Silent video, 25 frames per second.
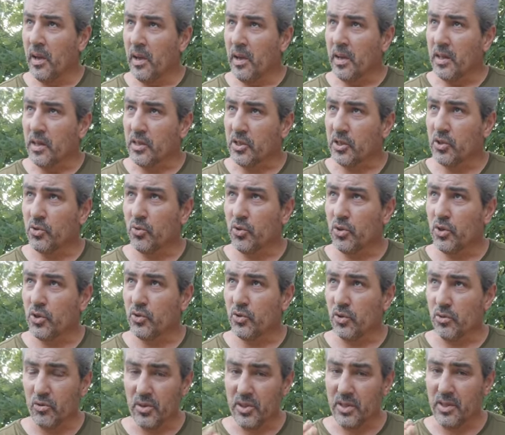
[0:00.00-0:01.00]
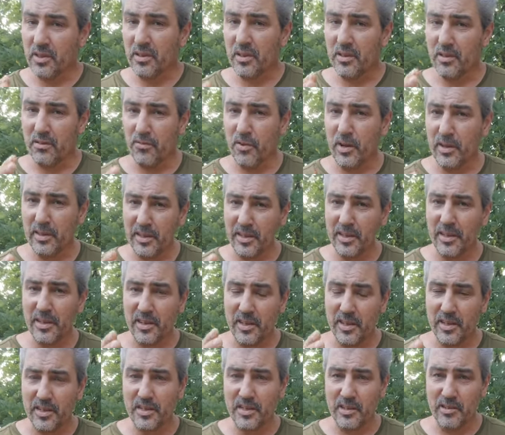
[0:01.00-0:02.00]
И что еще? То есть это два
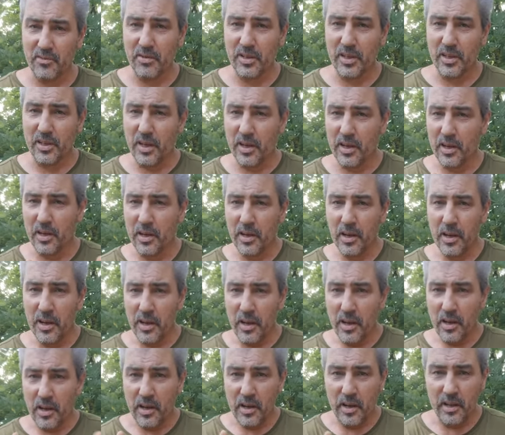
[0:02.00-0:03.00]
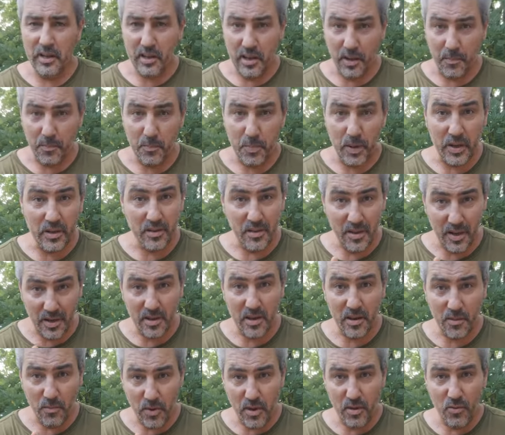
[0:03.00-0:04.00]
таких основных, это
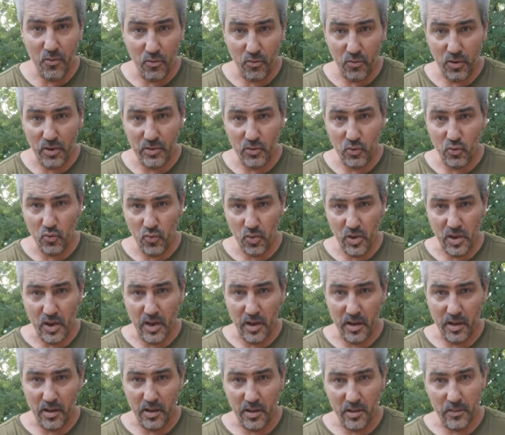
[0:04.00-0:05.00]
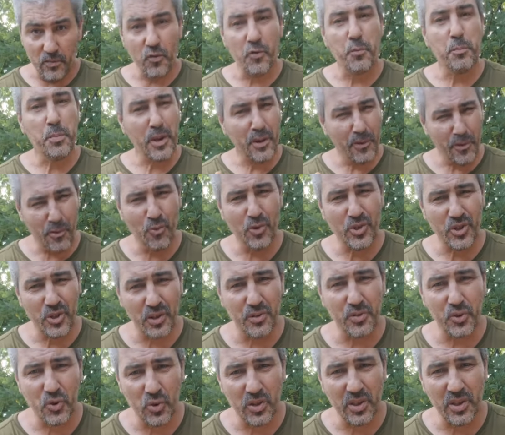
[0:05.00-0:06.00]
поднятие боевого духа, ну, в первую
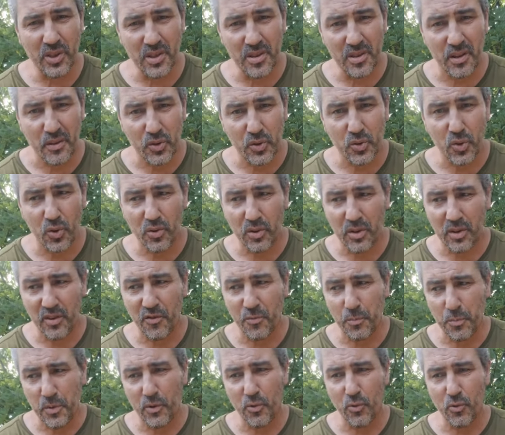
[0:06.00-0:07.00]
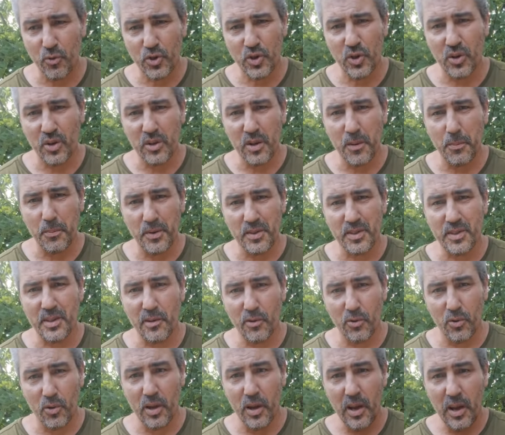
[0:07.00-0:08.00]
очередь все-таки нет. Все-таки в первую очередь я
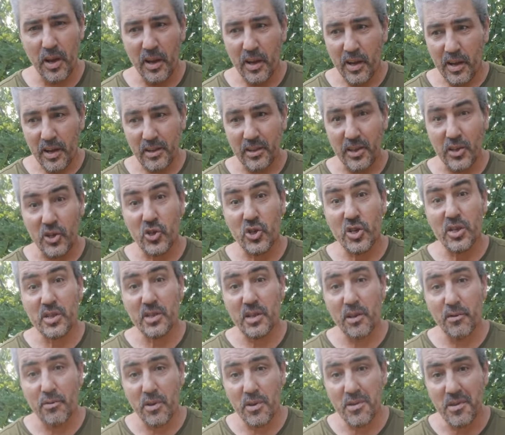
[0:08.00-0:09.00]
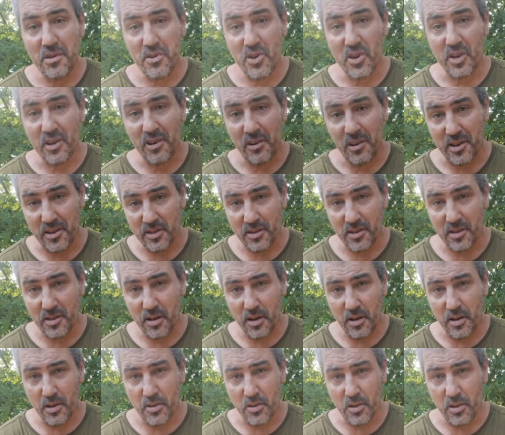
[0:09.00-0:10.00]
поставлю это исчезновение этих красных
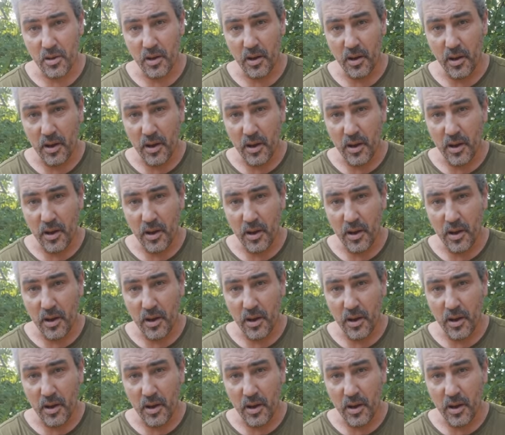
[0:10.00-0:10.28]
линий.